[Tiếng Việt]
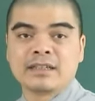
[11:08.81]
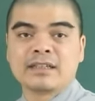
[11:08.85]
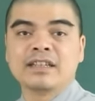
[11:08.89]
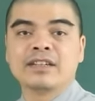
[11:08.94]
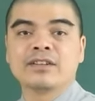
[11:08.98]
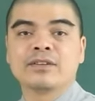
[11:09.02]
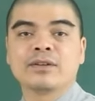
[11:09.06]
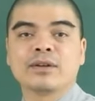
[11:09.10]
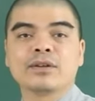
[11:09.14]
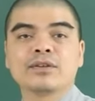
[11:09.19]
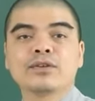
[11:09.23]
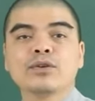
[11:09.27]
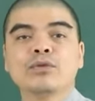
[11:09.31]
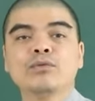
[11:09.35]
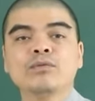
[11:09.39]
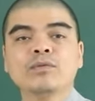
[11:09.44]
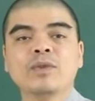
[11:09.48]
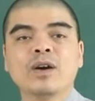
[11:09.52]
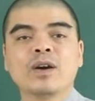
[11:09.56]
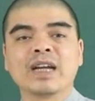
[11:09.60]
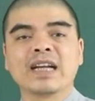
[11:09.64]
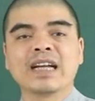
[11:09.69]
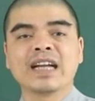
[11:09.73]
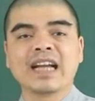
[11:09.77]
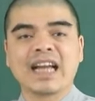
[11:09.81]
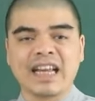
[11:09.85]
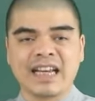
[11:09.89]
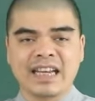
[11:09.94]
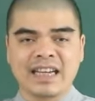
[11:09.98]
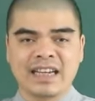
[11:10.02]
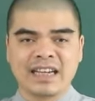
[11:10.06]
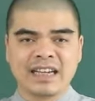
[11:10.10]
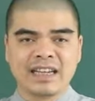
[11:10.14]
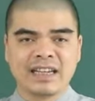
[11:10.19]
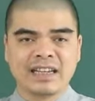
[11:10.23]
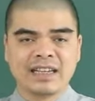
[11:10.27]
thì nó đúng vào cái
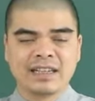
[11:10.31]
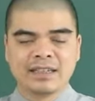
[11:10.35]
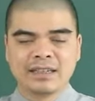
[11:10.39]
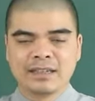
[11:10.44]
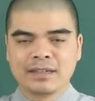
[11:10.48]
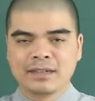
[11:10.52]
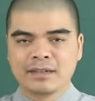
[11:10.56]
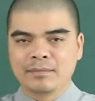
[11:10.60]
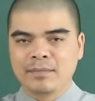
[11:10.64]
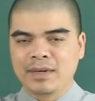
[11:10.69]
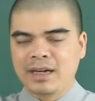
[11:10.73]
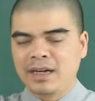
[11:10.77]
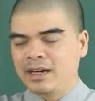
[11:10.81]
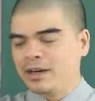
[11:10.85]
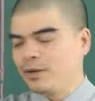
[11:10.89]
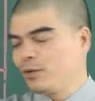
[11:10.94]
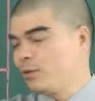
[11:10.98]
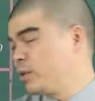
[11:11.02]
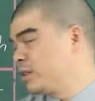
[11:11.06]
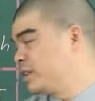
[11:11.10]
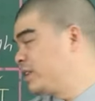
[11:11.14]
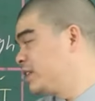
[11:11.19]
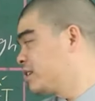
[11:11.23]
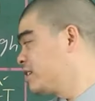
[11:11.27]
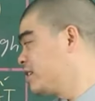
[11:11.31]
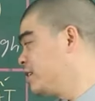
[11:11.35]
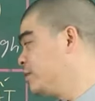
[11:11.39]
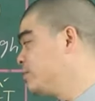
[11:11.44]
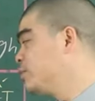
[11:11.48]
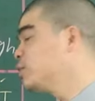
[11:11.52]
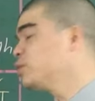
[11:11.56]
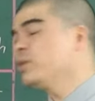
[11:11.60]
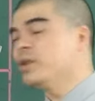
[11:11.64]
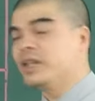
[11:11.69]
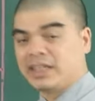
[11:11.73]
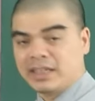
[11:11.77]
ngày mà của tiết khí
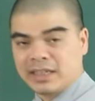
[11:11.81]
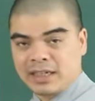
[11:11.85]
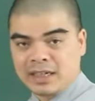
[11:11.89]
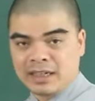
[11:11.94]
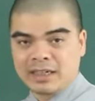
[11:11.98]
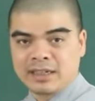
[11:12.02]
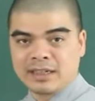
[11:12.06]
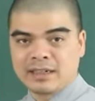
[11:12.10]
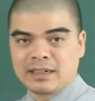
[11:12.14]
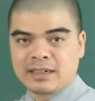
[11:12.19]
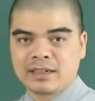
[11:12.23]
vũ thủy nhá